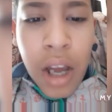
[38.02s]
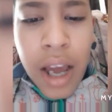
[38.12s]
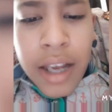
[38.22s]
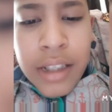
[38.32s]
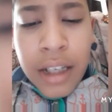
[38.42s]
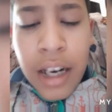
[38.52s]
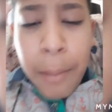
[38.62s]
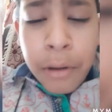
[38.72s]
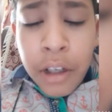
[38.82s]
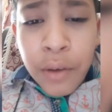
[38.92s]
गाइस अगर
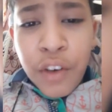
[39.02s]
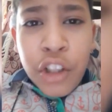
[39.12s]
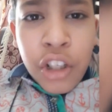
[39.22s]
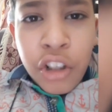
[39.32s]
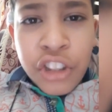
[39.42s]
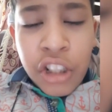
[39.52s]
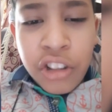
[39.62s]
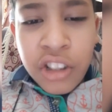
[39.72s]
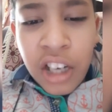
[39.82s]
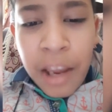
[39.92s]
आपको ये वीडियो अच्छी तो चैनल
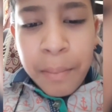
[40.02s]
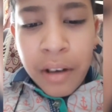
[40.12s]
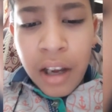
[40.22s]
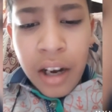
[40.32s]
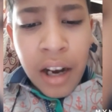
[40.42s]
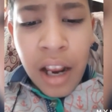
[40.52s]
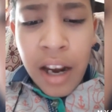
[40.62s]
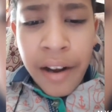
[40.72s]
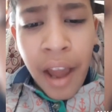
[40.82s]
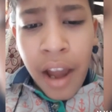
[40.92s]
को सब्सक्राइब कर
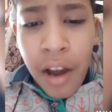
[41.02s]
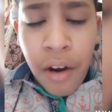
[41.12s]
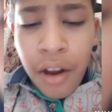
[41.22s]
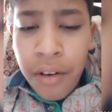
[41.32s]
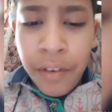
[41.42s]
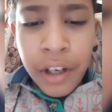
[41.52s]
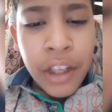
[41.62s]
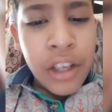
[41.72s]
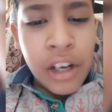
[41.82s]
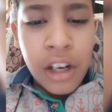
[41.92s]
लेना और
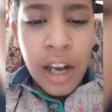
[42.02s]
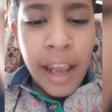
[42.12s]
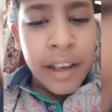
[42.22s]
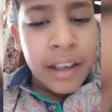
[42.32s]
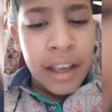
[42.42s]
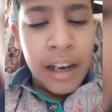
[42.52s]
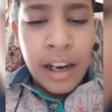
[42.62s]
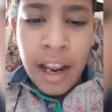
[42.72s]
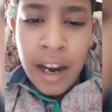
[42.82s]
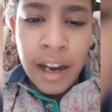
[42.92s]
वीडियो को लाइक कर
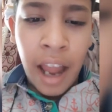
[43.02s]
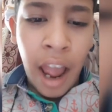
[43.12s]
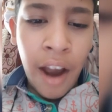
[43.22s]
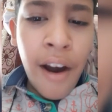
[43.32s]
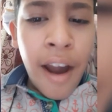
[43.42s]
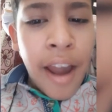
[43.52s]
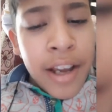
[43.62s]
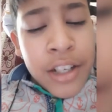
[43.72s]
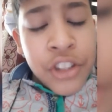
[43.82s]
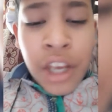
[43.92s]
लेना
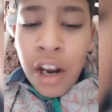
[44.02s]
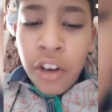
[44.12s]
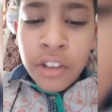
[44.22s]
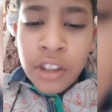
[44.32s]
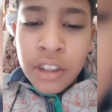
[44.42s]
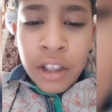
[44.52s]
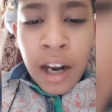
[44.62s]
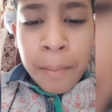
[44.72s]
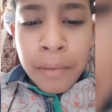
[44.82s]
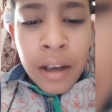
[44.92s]
चैनल को
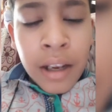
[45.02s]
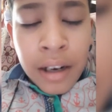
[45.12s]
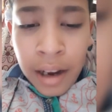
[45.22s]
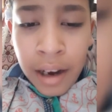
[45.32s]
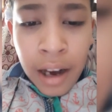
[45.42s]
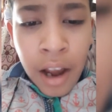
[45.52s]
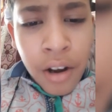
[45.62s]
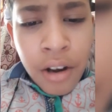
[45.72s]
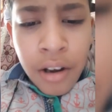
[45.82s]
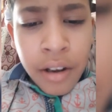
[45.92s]
सब्सक्राइब कर लेना
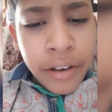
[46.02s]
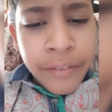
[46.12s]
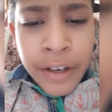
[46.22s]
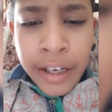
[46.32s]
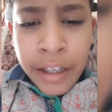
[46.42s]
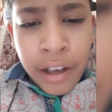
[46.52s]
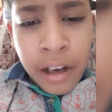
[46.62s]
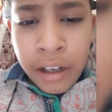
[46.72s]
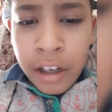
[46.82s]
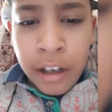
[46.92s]
और
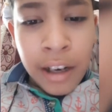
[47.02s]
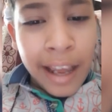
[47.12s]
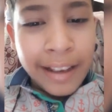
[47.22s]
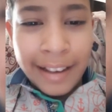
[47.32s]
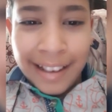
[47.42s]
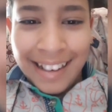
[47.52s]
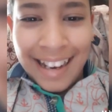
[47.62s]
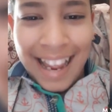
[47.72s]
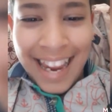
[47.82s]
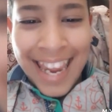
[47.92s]
वीडियो को लाइक
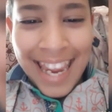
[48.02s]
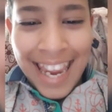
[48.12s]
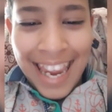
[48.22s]
करना ही